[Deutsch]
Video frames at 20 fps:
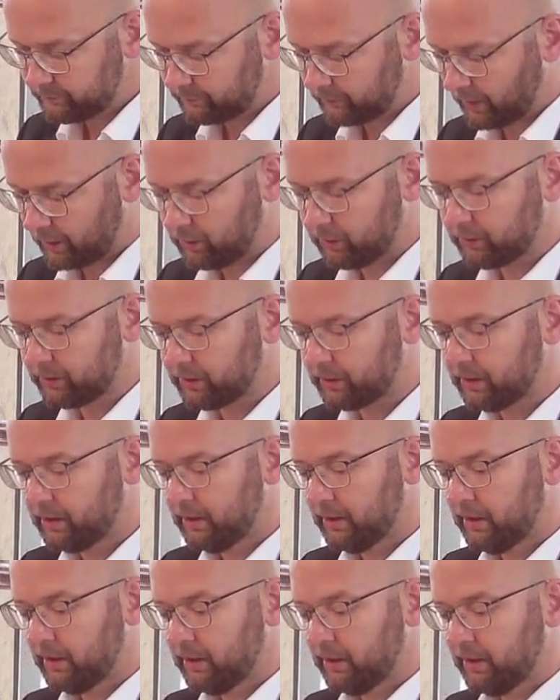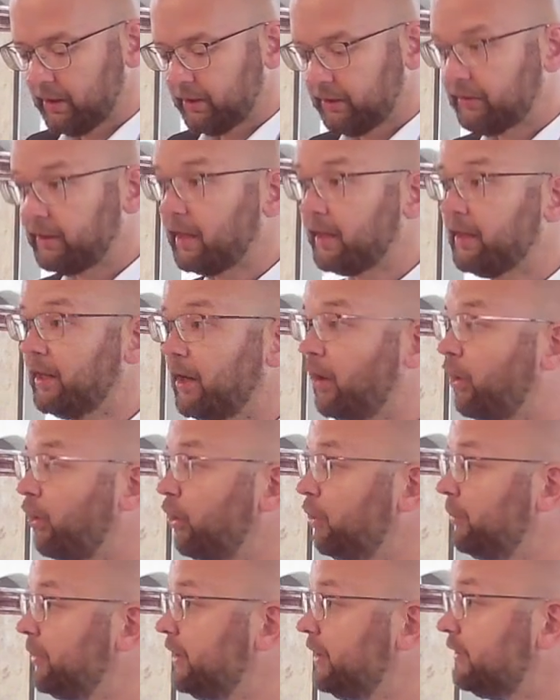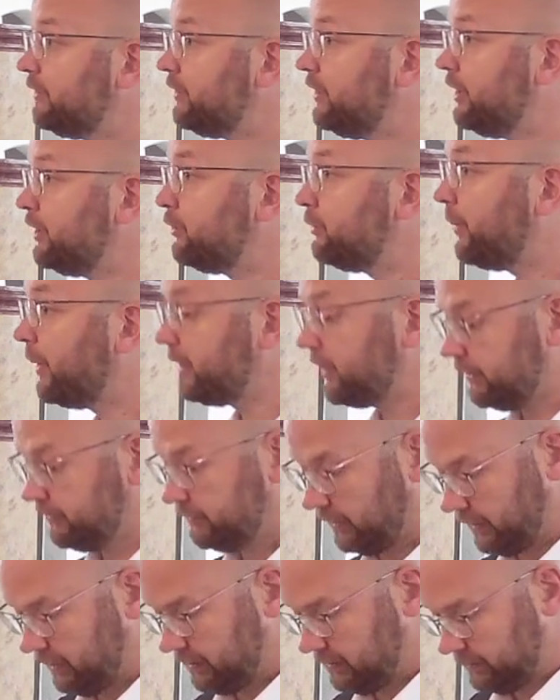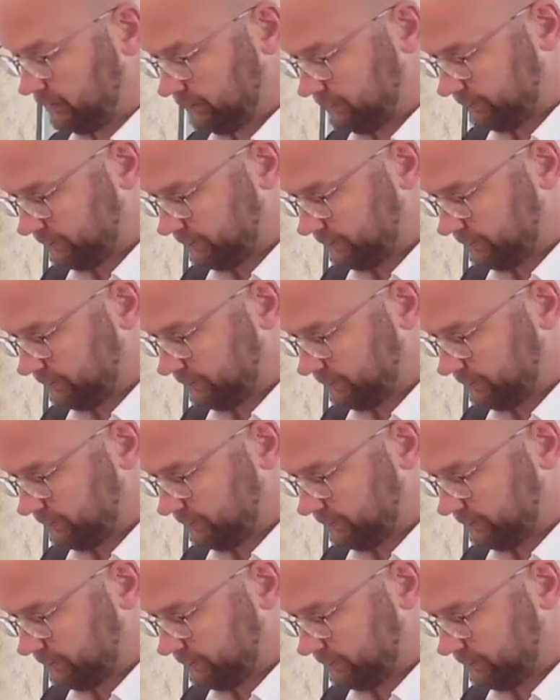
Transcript: Auch der Naomi sieht man es an.